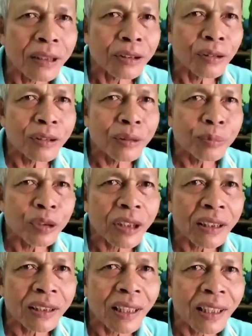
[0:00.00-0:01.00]
Thank you.
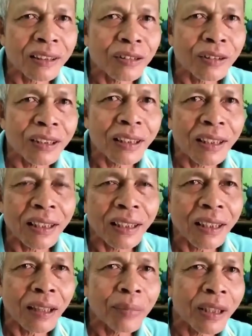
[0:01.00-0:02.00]
So you
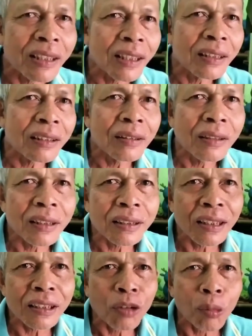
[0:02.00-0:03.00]
wonder why
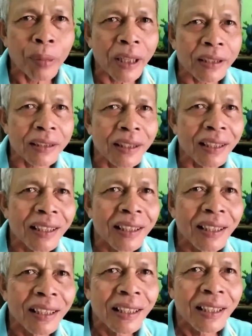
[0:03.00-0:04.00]
I wrote this
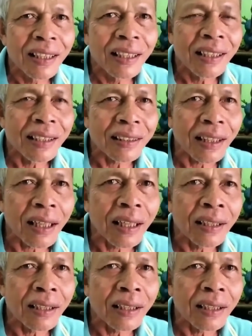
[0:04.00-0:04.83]
history of